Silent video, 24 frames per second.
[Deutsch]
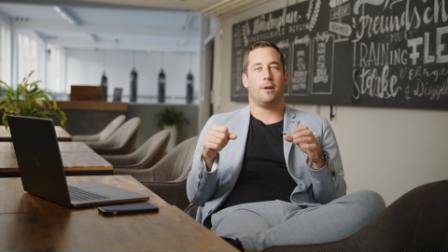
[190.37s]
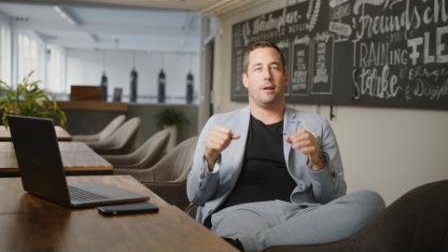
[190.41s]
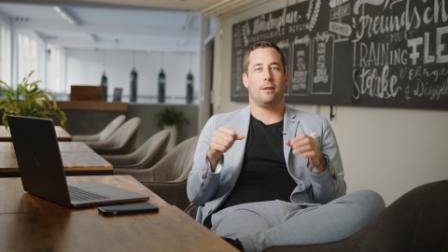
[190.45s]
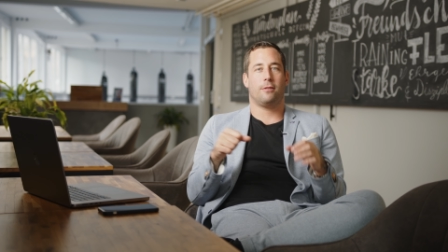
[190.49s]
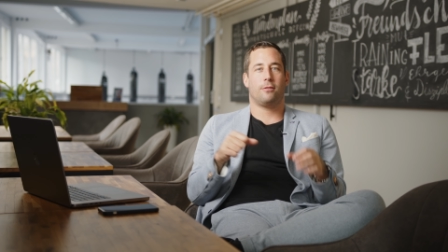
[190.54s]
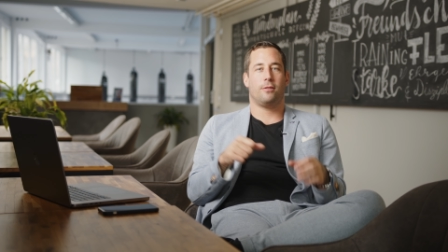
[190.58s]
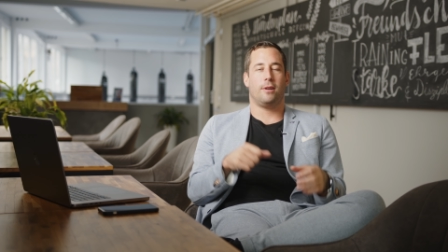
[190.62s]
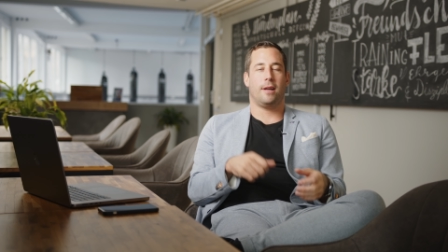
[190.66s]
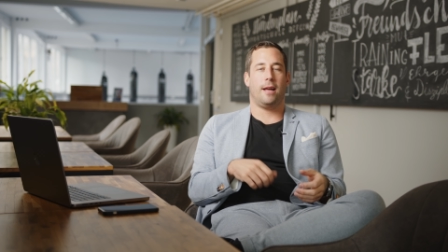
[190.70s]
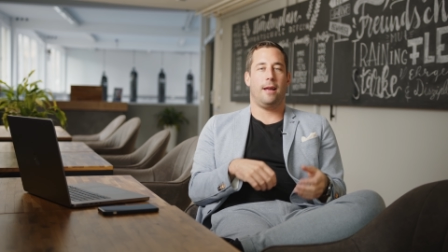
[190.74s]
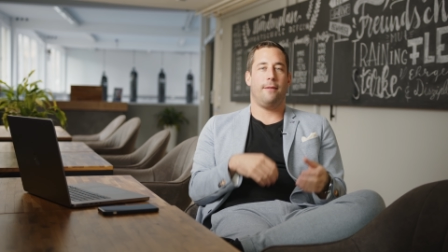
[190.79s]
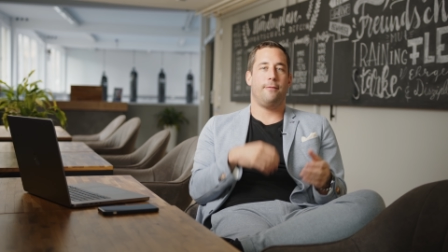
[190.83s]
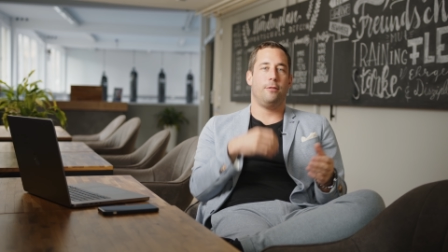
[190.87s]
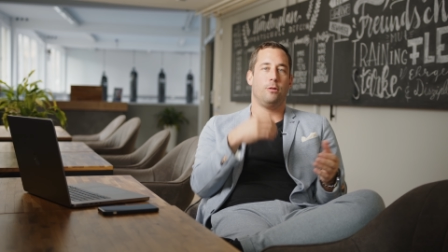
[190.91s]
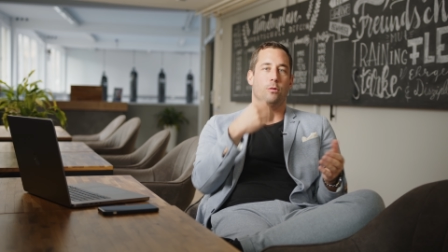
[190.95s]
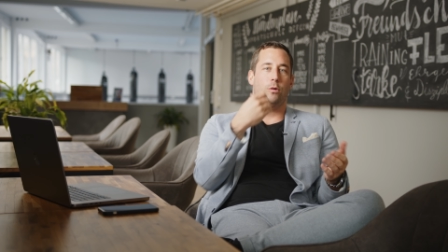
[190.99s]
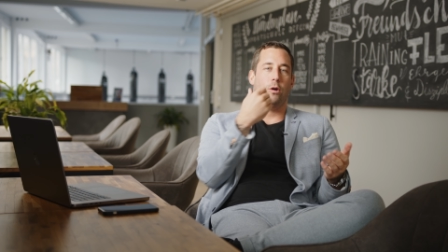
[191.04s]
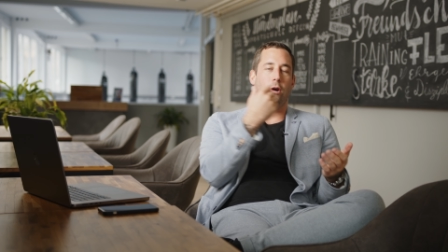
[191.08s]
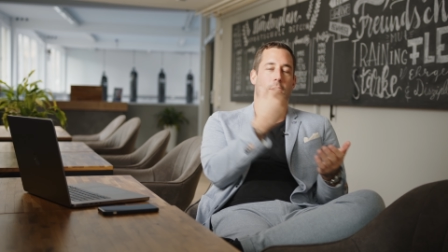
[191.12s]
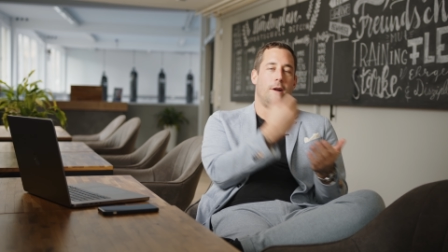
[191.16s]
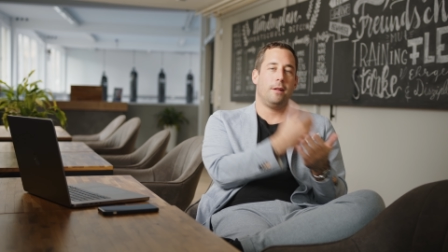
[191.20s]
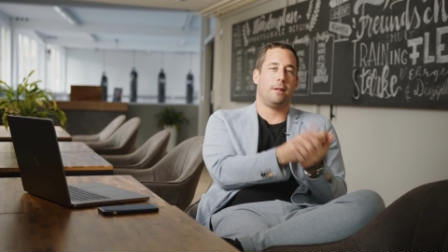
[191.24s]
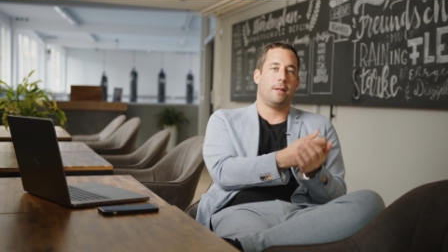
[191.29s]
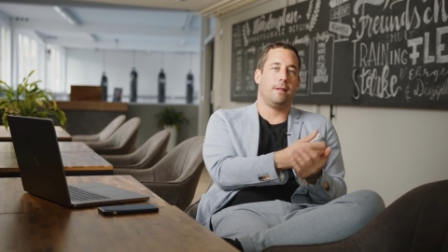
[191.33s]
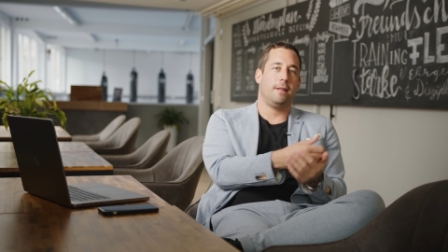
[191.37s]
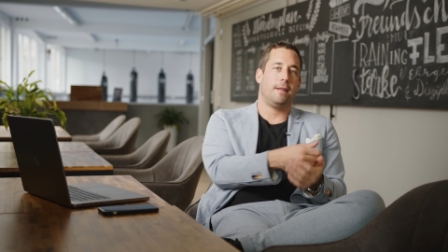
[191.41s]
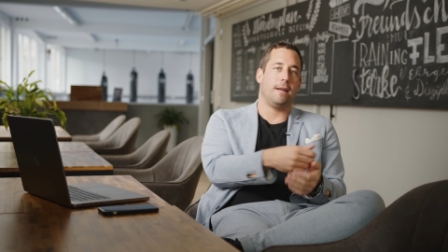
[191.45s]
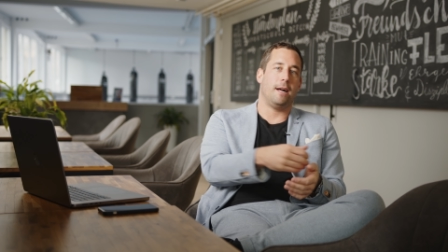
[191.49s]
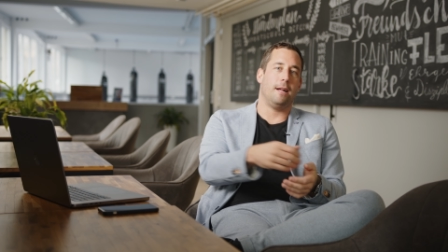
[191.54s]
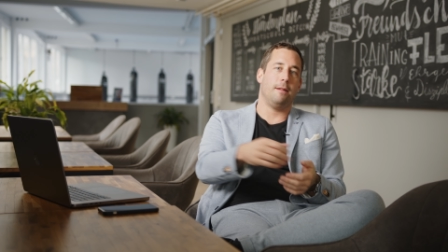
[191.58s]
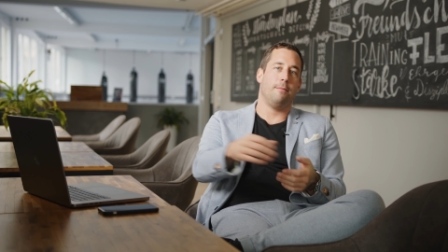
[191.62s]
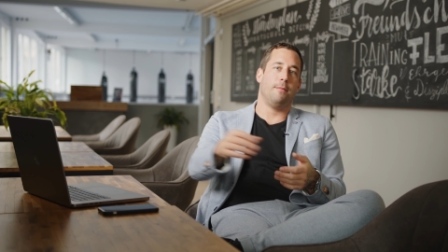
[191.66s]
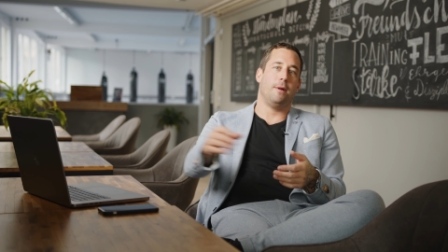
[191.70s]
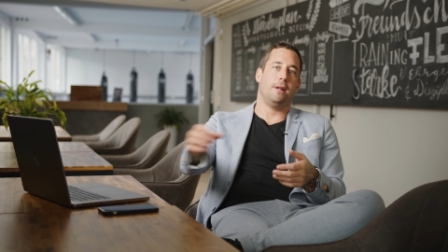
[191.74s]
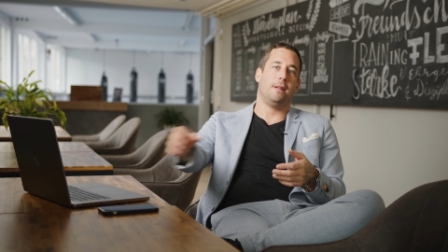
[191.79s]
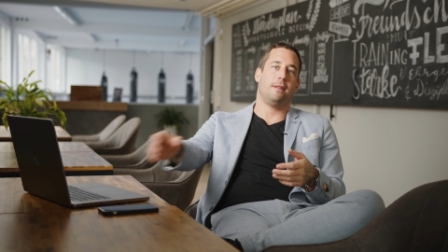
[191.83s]
Kannst du sagen, hey, wenn du heute dich
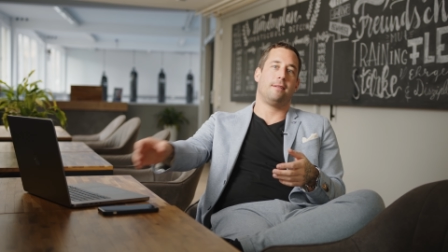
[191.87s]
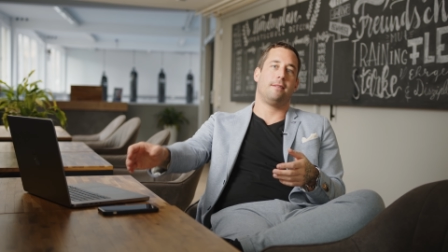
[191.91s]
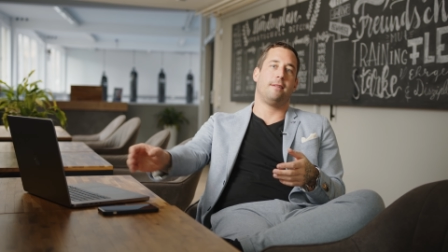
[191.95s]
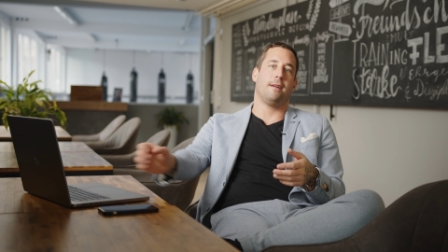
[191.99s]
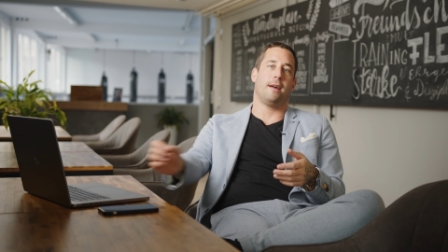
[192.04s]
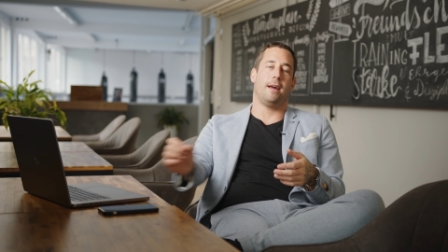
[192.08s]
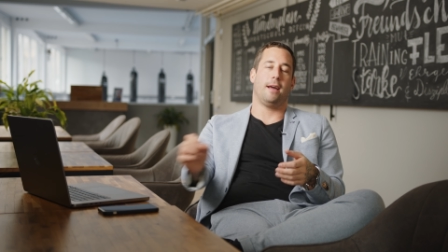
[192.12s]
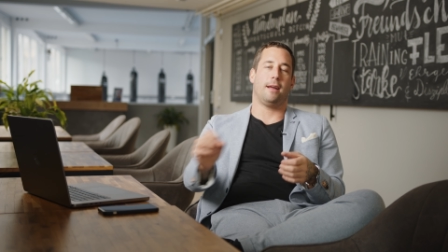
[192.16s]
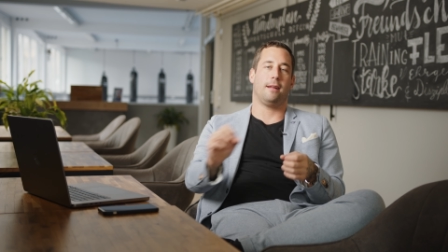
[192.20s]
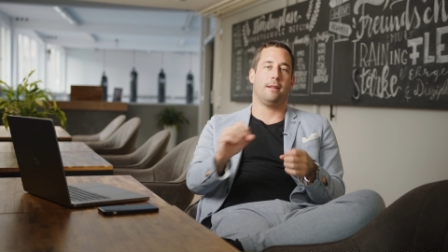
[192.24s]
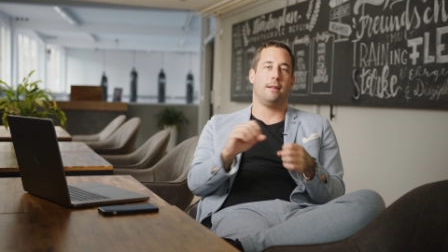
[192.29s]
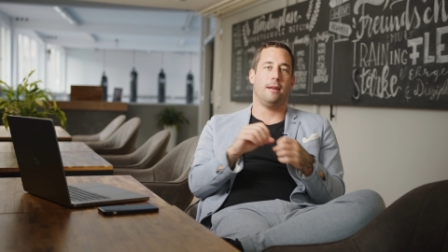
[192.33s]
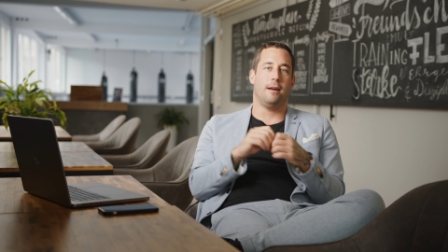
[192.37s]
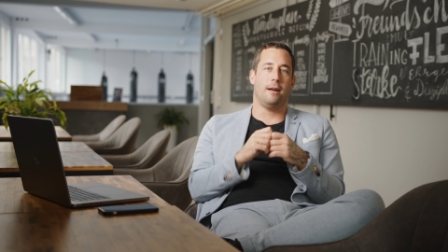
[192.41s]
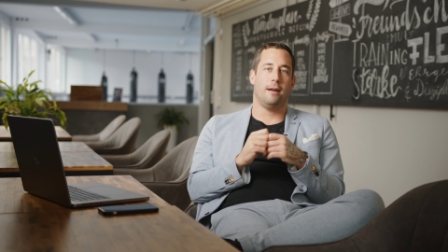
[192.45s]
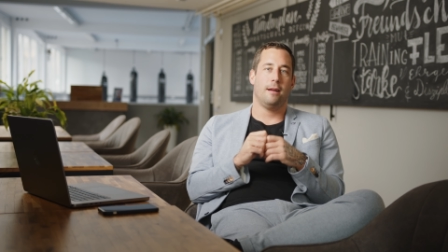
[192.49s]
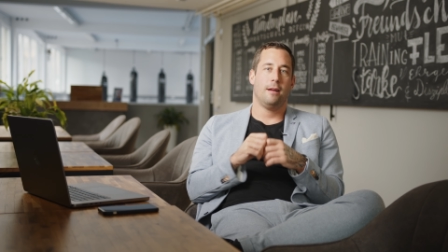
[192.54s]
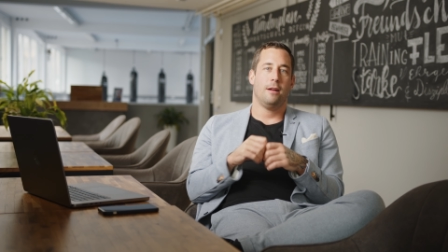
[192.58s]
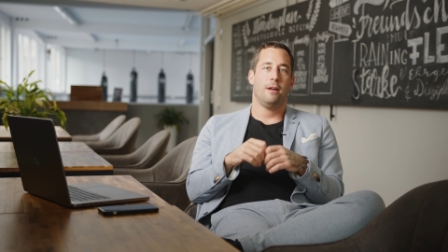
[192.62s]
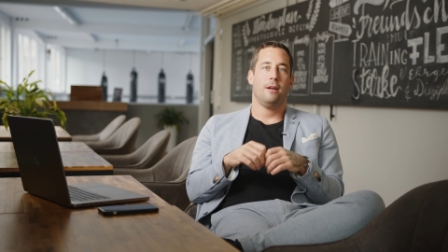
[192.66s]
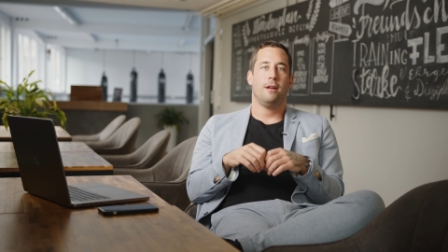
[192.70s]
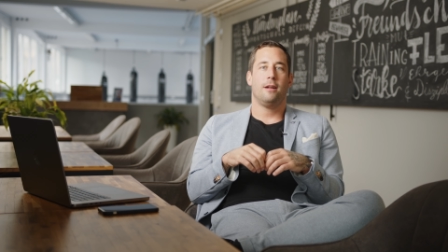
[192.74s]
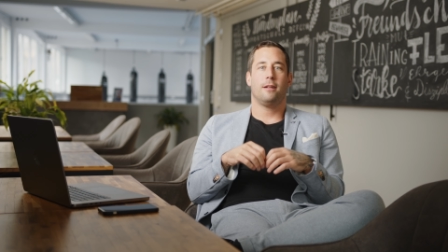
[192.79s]
anmeldest direkt, ja,